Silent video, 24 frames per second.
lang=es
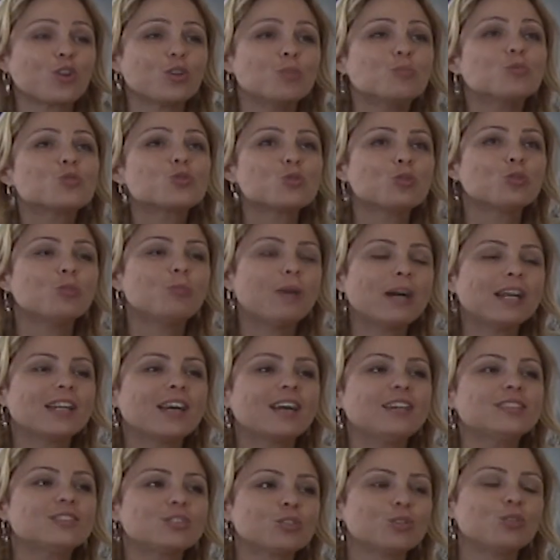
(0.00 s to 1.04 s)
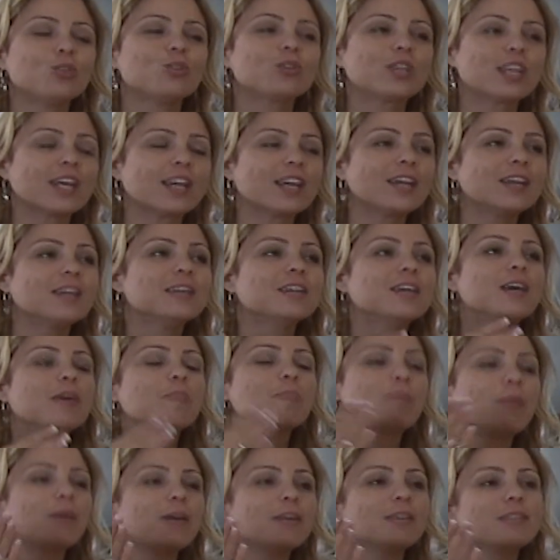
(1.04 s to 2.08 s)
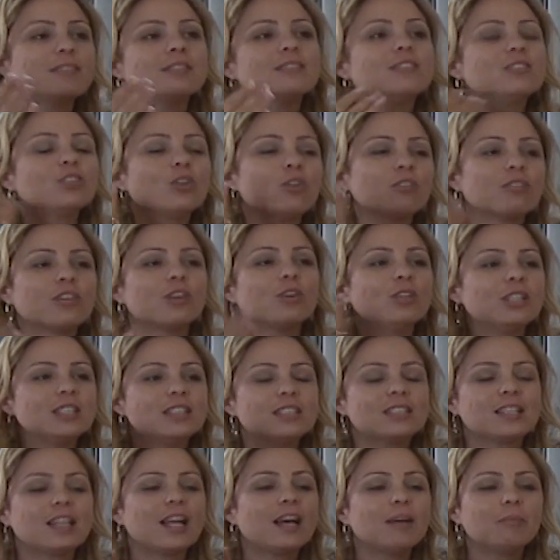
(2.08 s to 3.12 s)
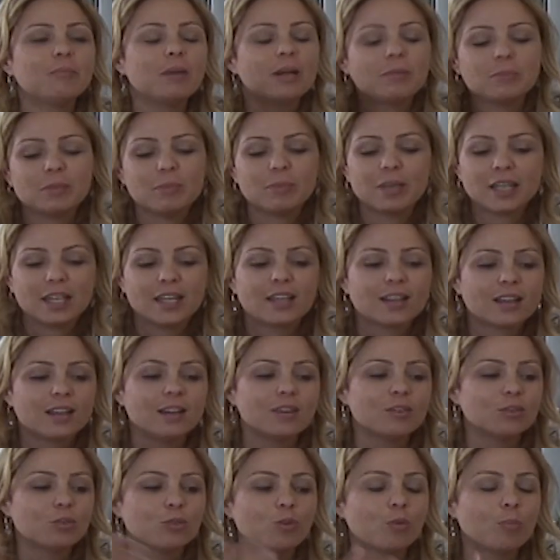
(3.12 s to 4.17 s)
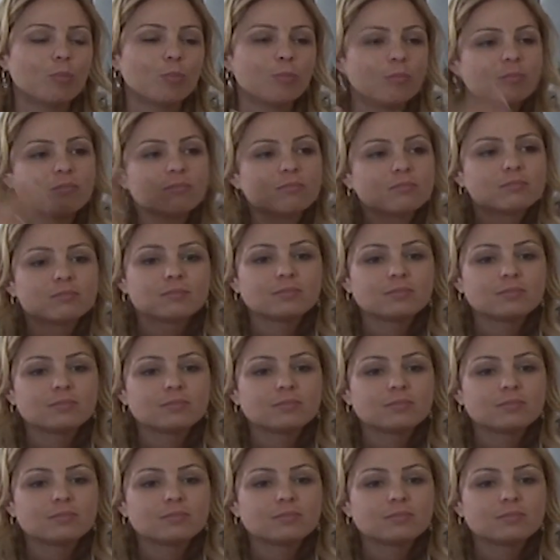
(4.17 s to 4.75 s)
Soy musulmana, solo que eh, yo veo el islam a mi manera. Claro.